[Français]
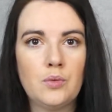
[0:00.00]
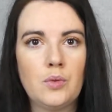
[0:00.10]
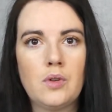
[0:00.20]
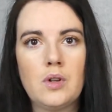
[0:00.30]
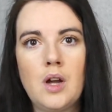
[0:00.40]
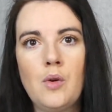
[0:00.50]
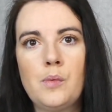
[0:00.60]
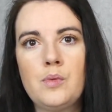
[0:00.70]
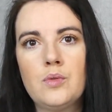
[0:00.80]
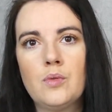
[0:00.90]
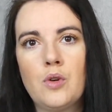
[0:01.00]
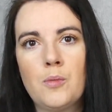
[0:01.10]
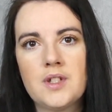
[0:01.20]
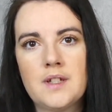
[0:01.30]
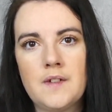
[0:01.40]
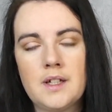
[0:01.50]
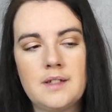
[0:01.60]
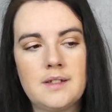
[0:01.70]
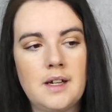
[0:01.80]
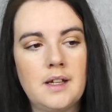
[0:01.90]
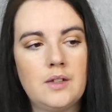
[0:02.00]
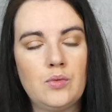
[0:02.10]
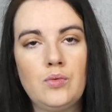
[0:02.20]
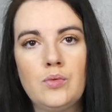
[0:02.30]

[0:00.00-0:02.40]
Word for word: donc euh, là en plus on commence à faire des salades et tout,